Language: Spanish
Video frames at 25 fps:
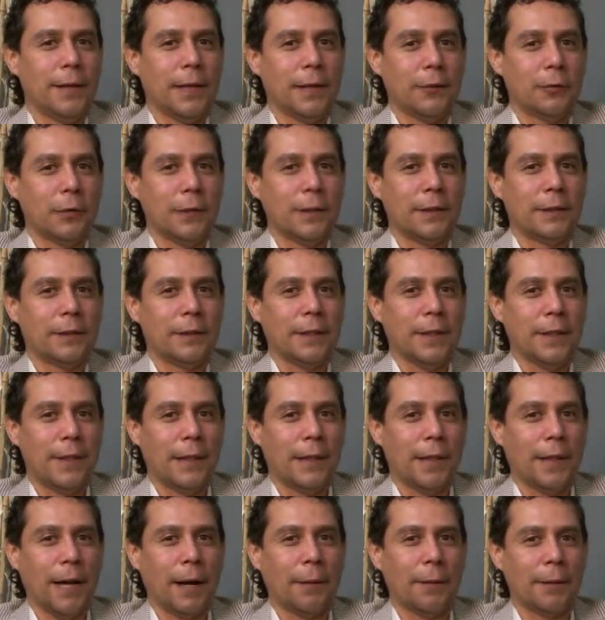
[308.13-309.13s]
Entonces,
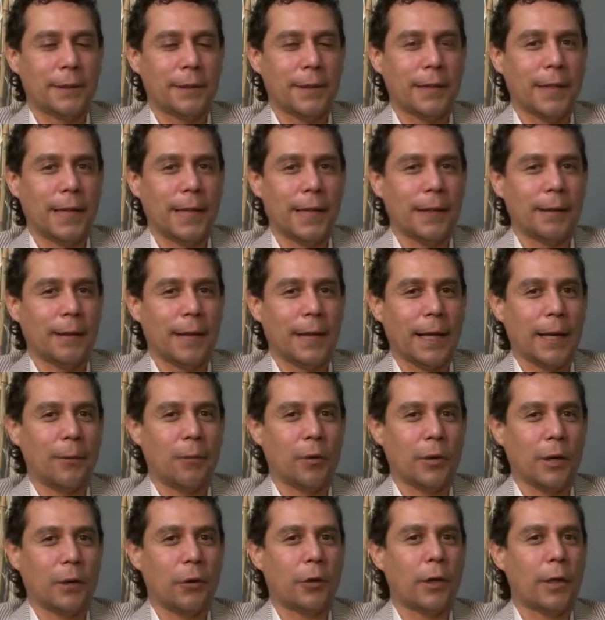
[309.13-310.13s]
a veces
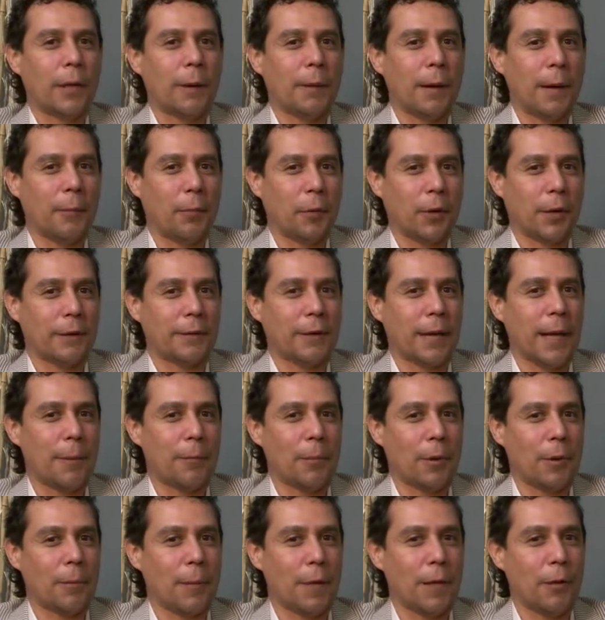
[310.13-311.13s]
queremos que no quiera hablar porque está
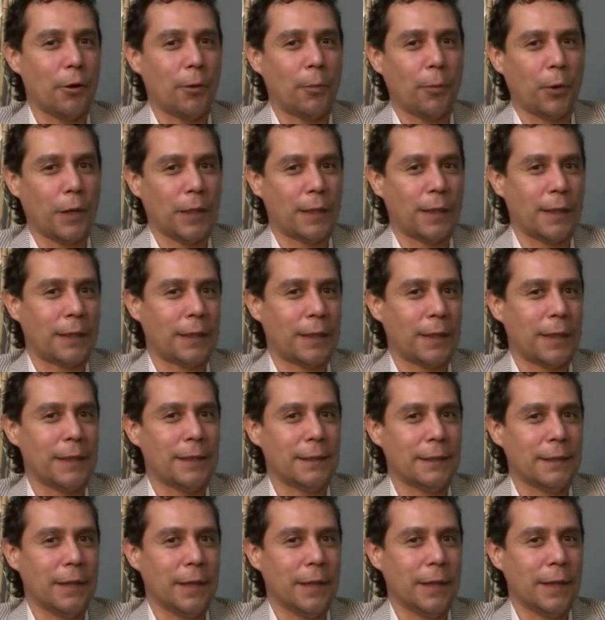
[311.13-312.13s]
deprimido, porque está
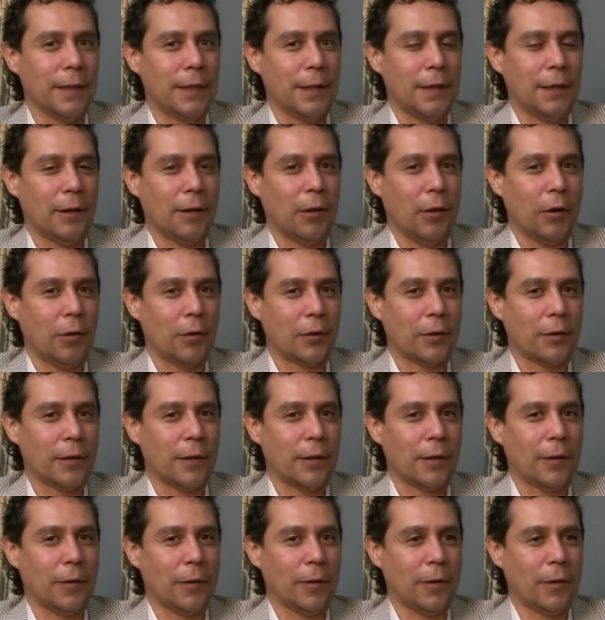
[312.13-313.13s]
triste, o,
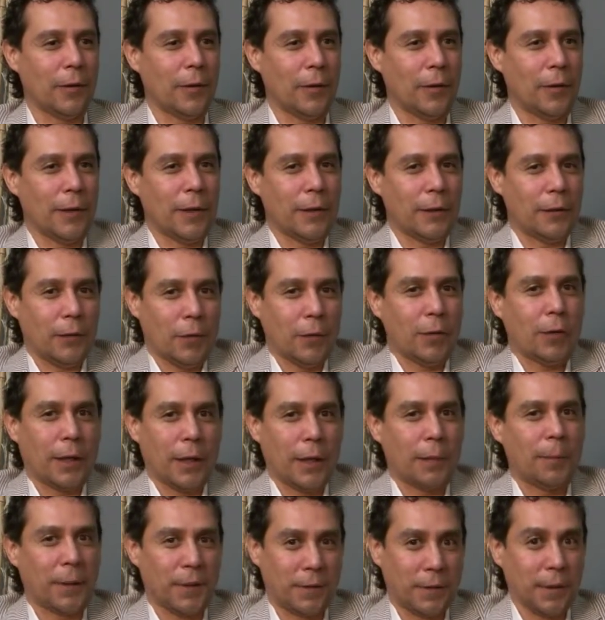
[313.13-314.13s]
lo
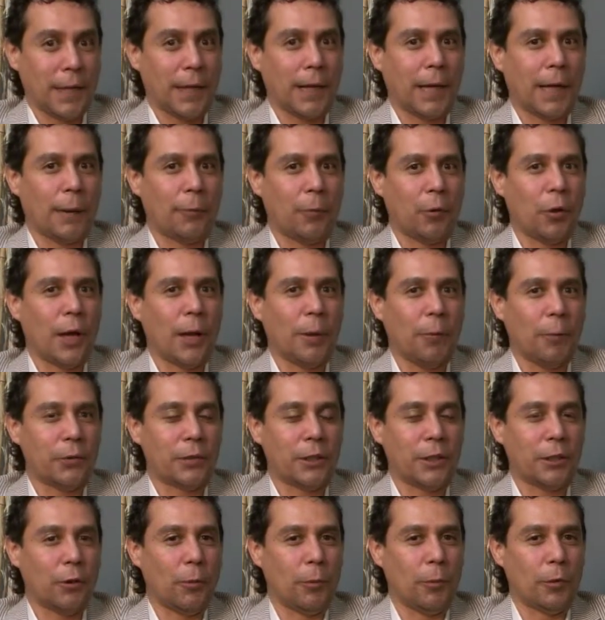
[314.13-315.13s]
que le pasa es que le cambió la
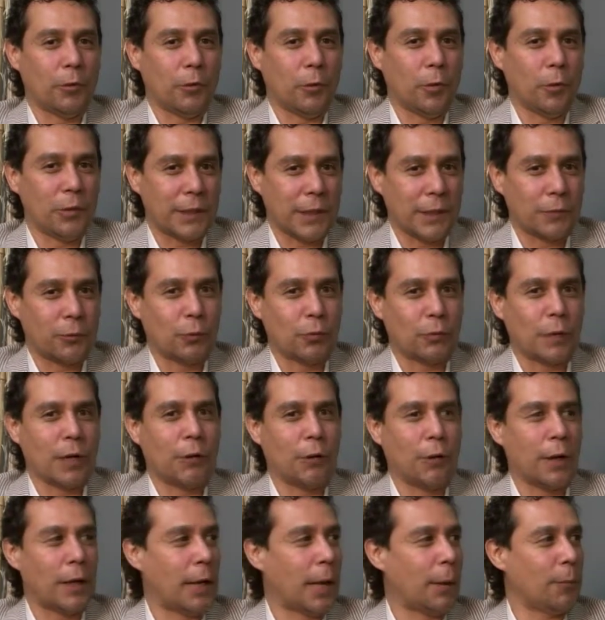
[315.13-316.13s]
voz y como todos se
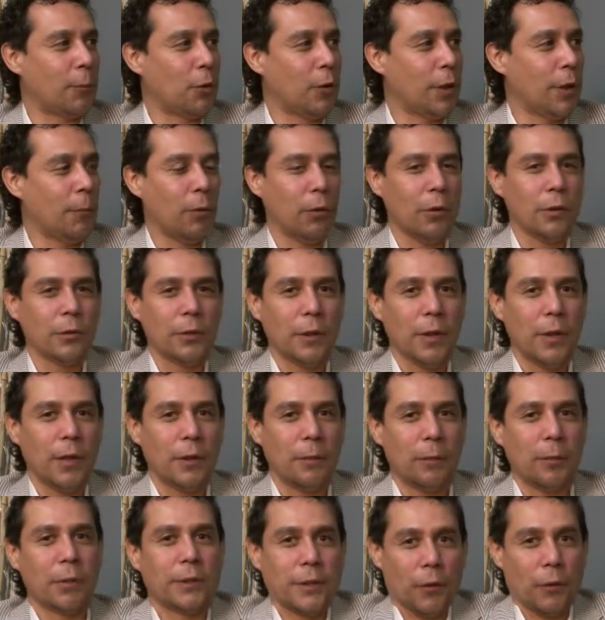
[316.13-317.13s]
asustan con el cambio de voz,
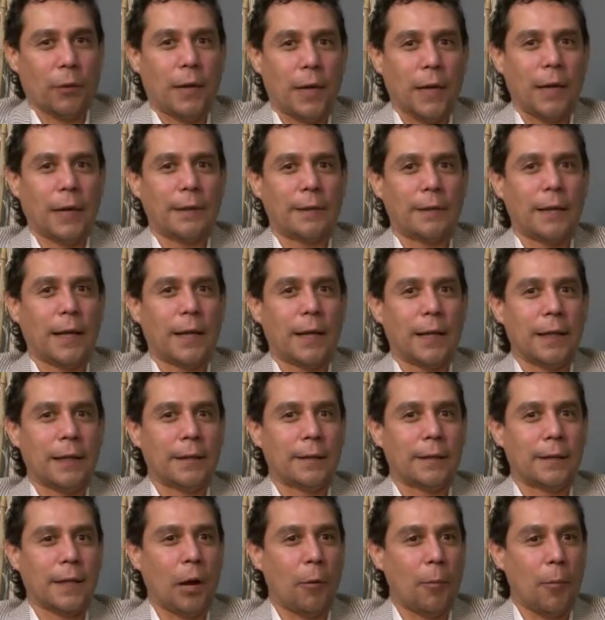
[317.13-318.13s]
pues ahora él
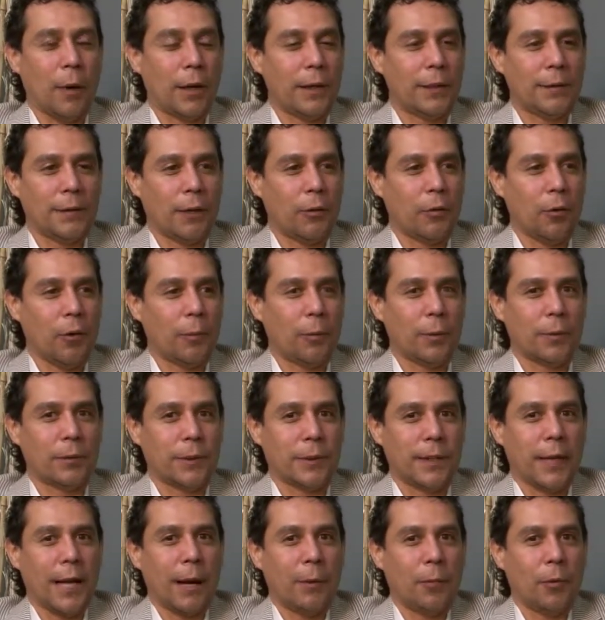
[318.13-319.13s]
está traumado y dice, no, pues
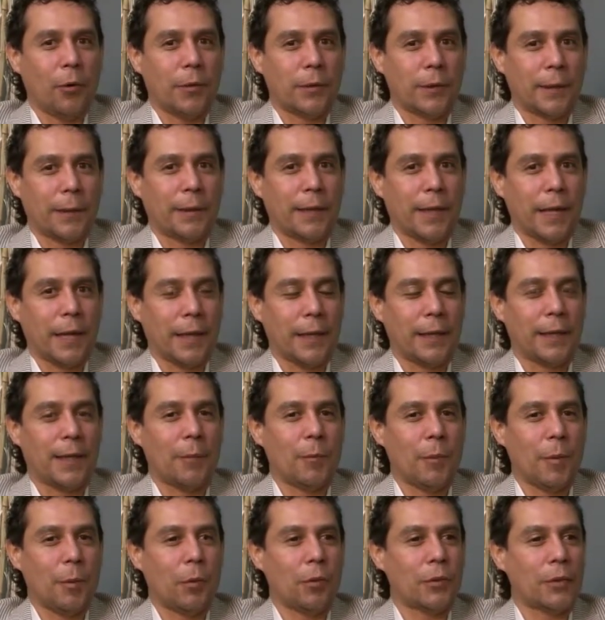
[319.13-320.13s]
si hablo se van a reír
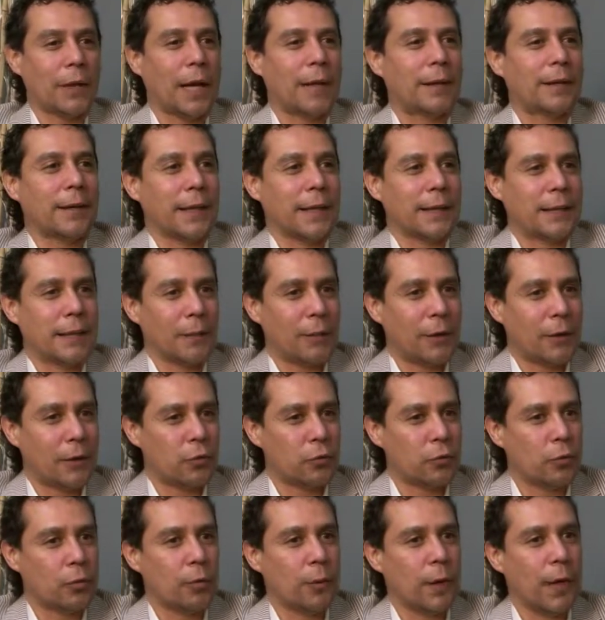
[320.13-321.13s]
de mi voz hasta que se va
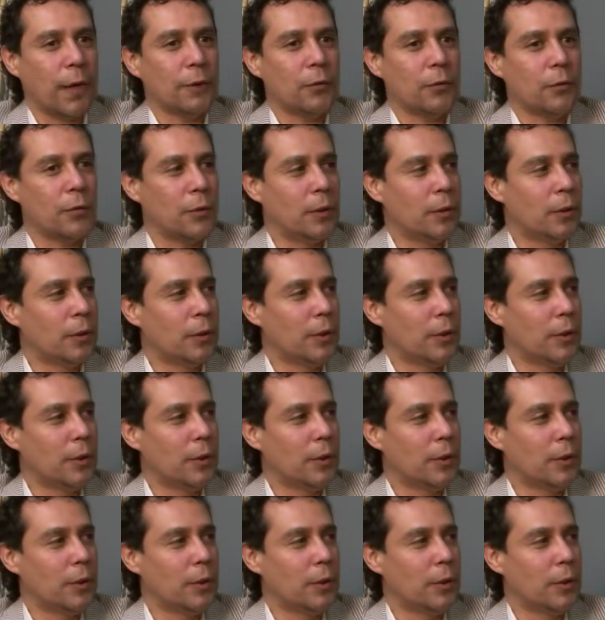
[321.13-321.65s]
acostumbrando.